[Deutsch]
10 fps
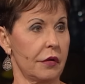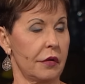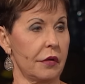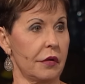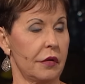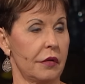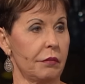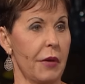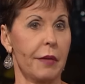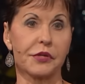sehen.
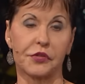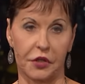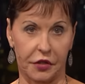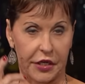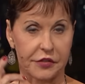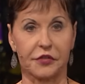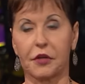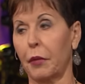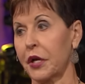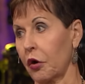Vielleicht
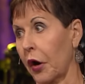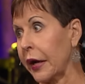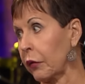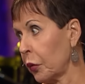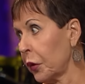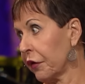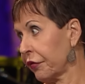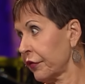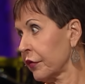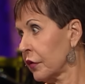sitzt ihr sogar
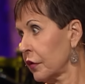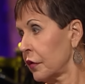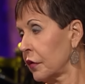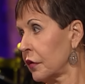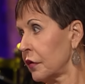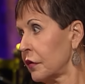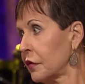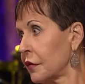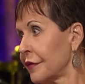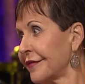neben der Person,
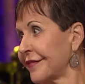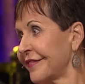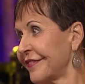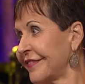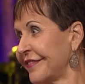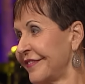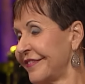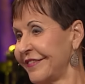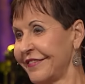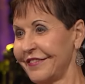auf die ihr
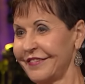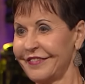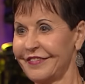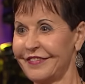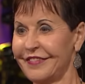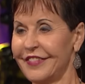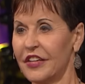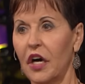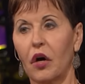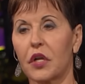wütend seid. Oh,
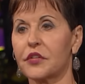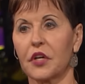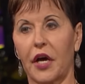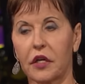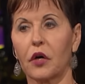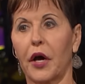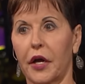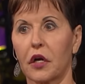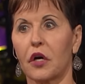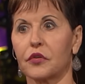hört oh, zu.
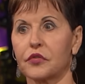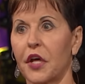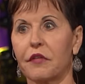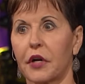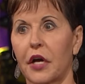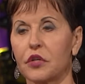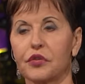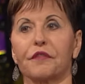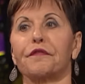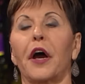Ich weiß, wie das ist.
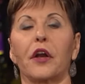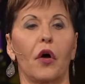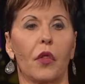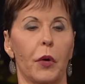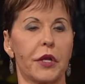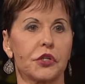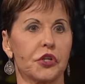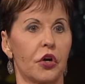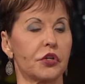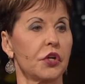Dave und ich haben
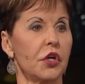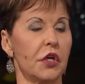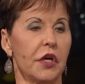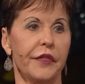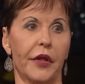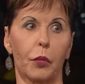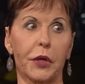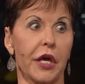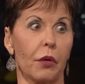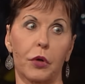uns früher auf dem Weg
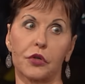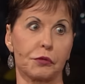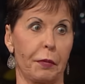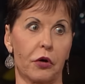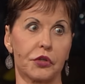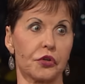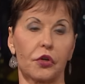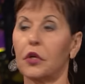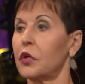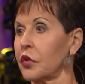zur Kirche
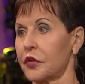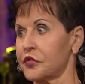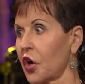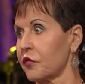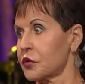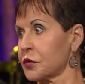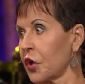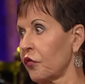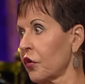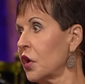gestritten und sind
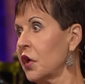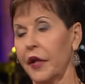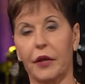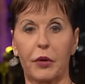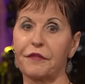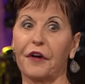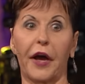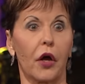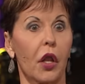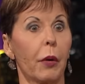auf einmal ganz fromm
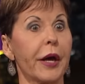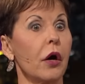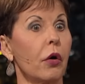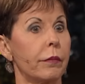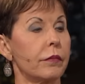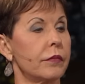geworden